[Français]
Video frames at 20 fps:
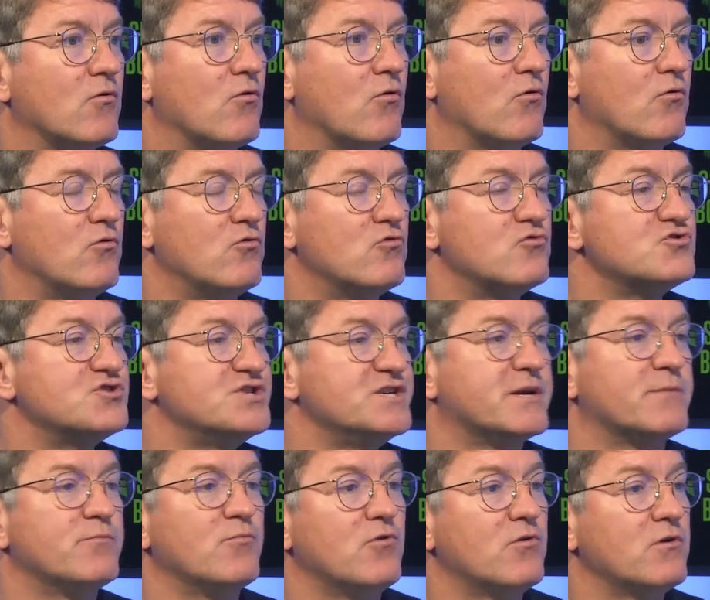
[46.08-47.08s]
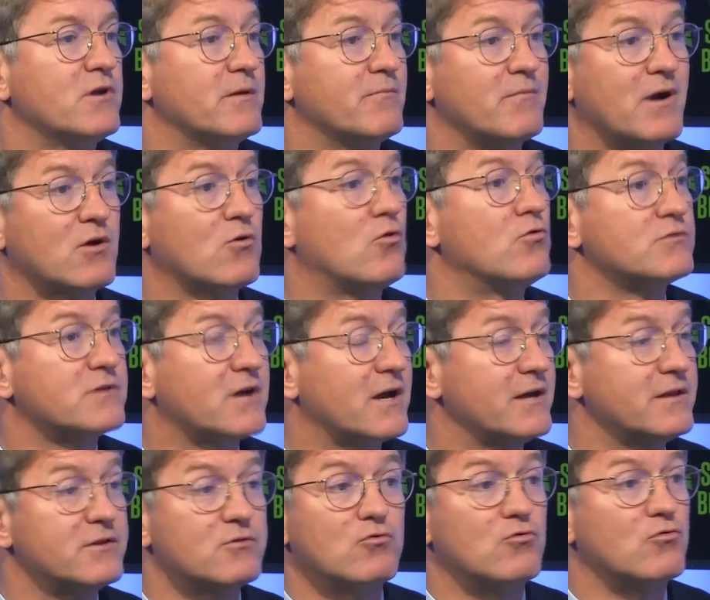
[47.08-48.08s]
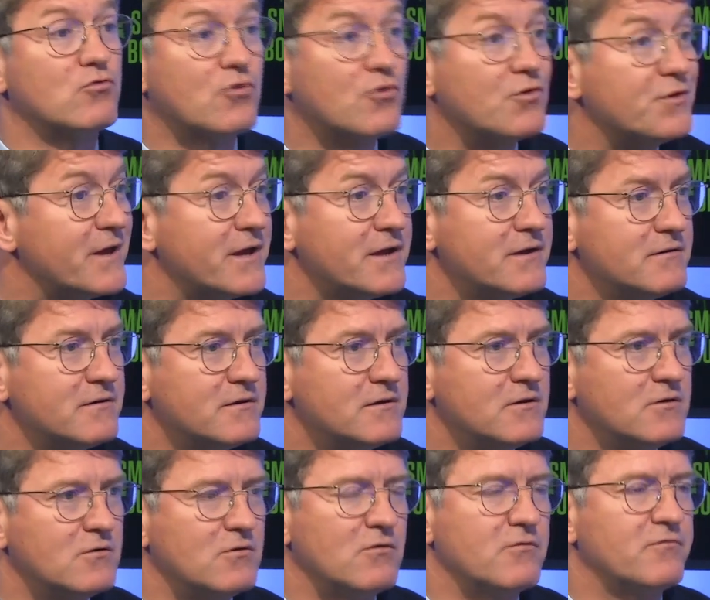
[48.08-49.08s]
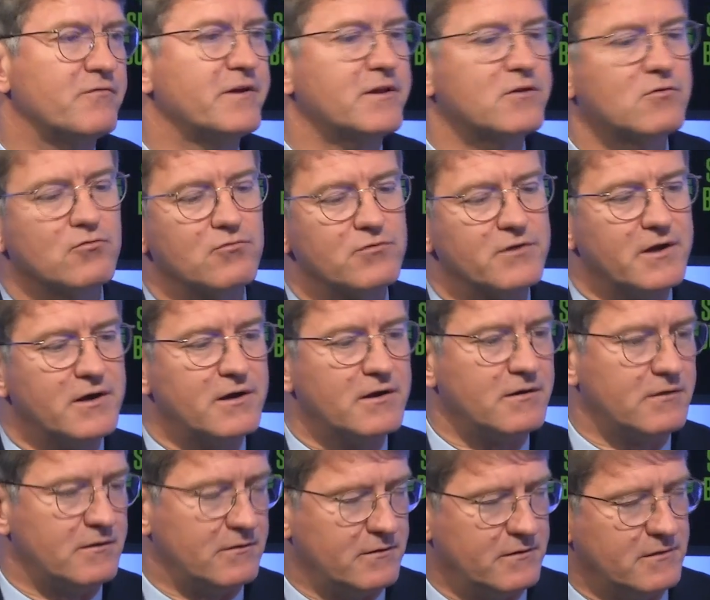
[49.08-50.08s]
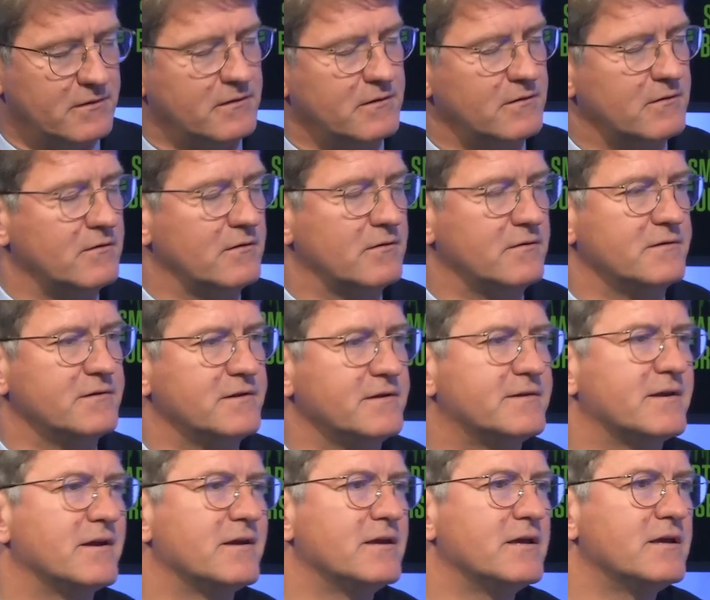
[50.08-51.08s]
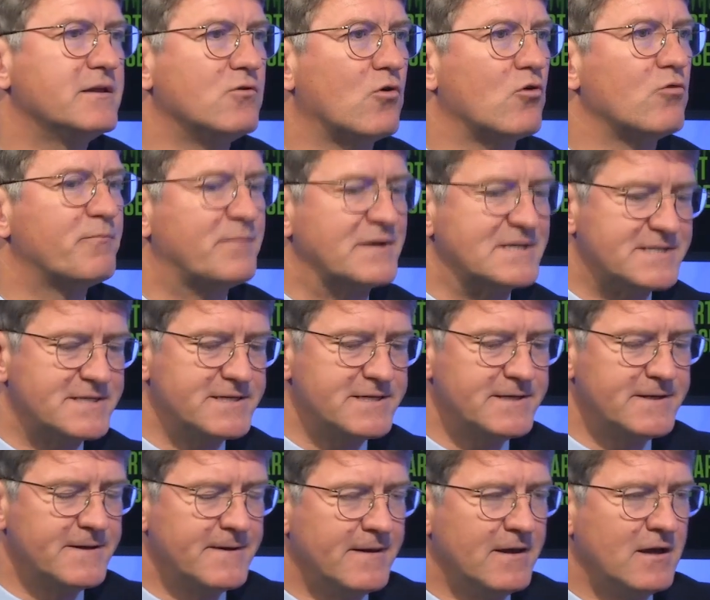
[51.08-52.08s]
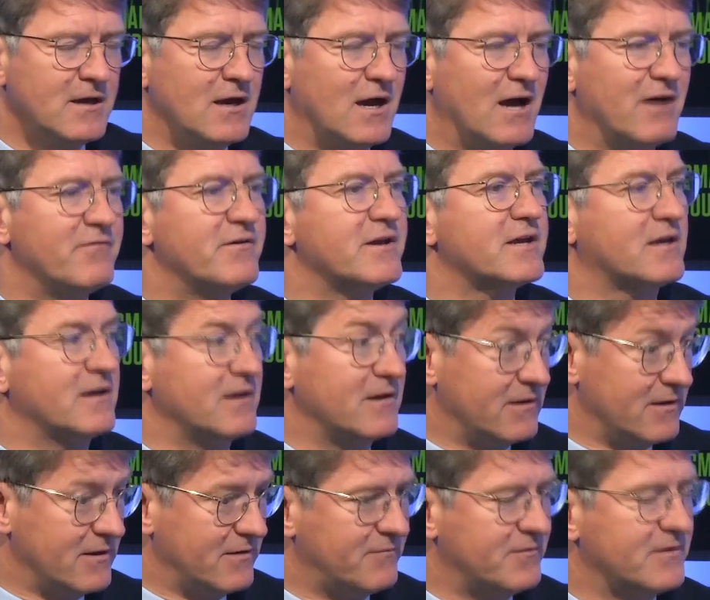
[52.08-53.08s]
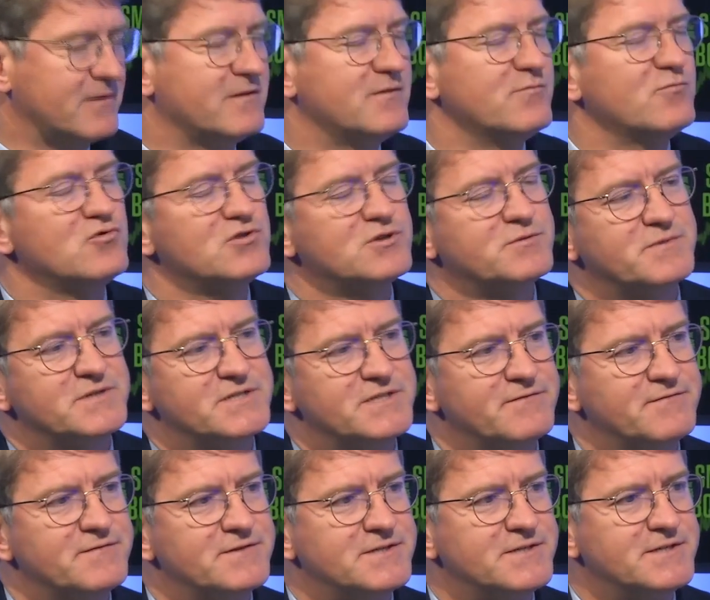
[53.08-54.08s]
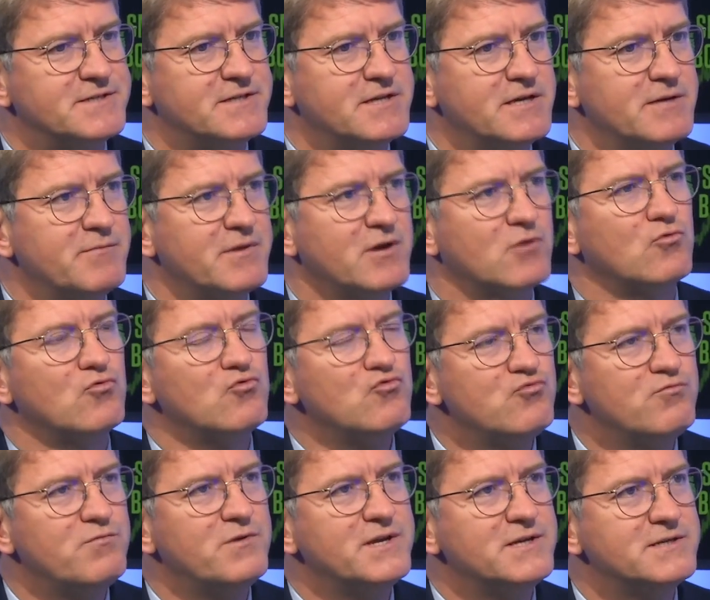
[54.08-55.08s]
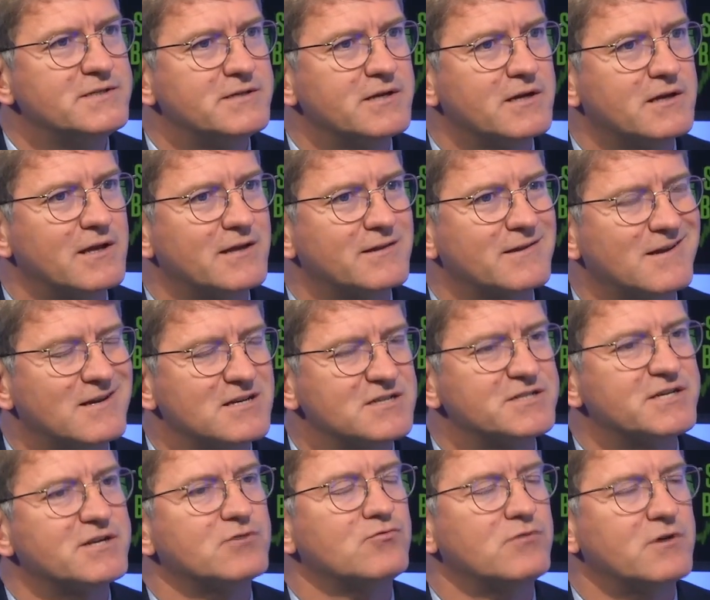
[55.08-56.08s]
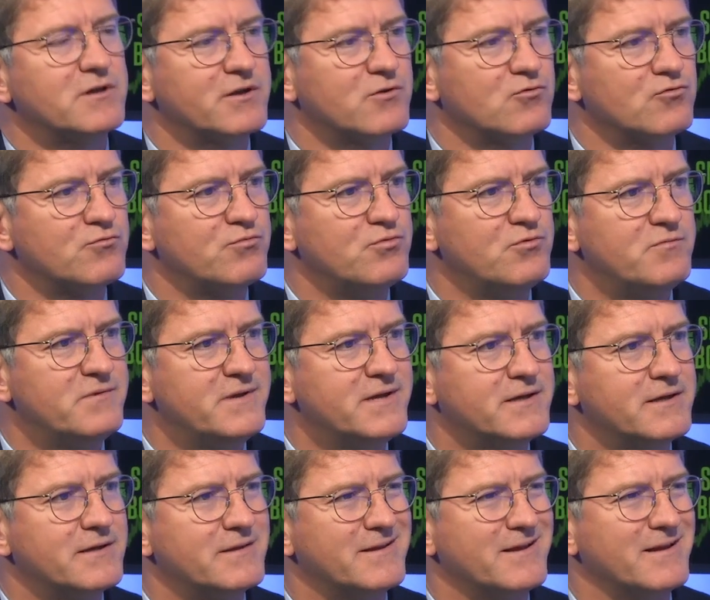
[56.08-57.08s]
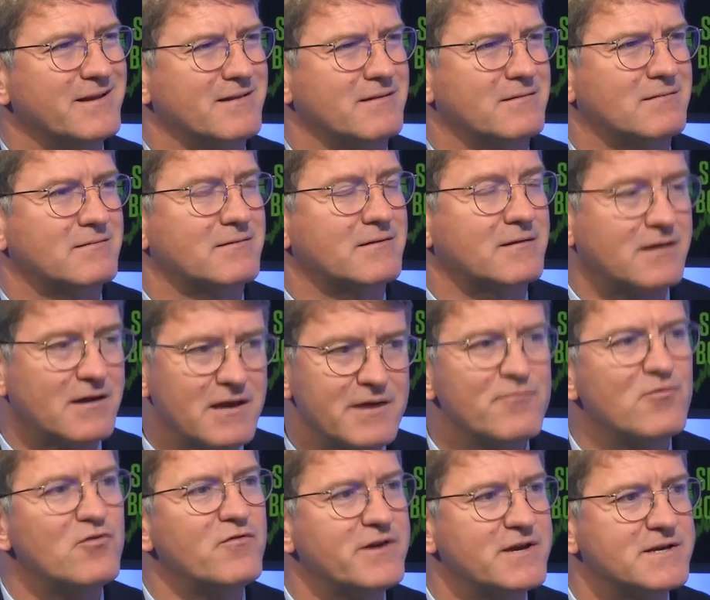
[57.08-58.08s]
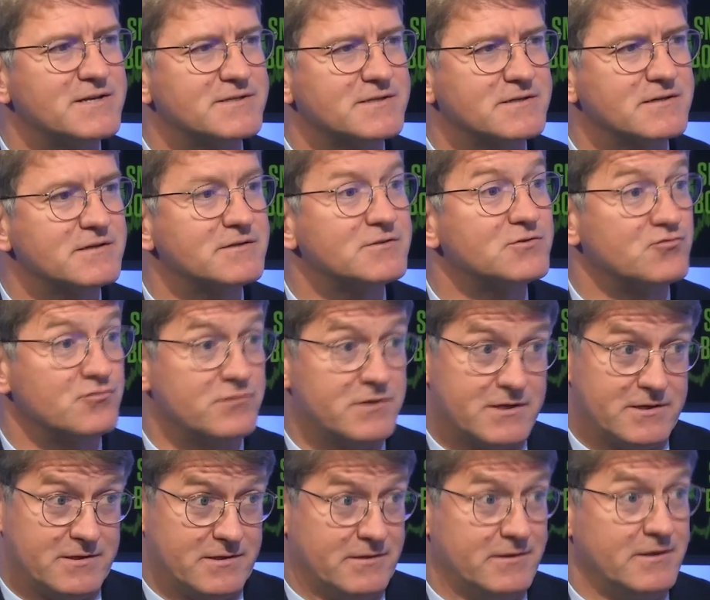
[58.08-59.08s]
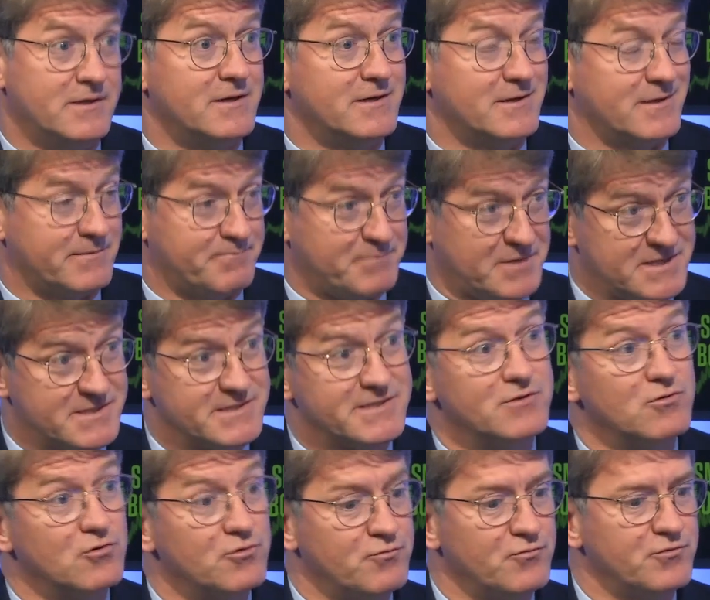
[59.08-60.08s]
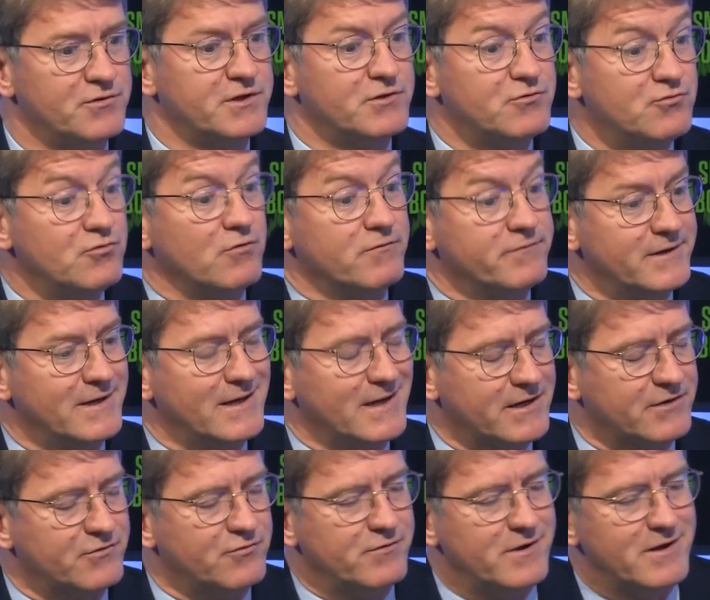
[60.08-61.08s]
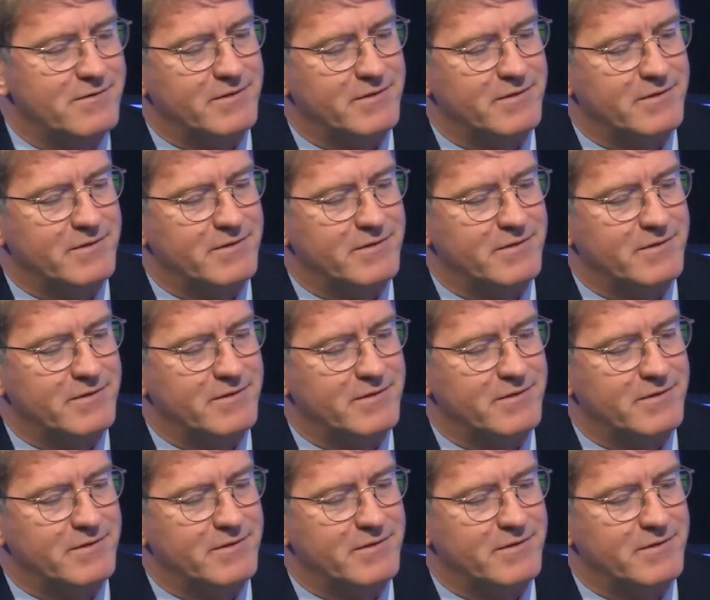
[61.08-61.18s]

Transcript: crée euh, logiquement les macro-trades qu'on connaît, en fait, qu'on a euh, détaillé dans le passé, avec effectivement une spécificité, mais qu'on oublie, c'est que la trajectoire des comptes publics était très mauvaise hein, sous la précédente mandature, enfin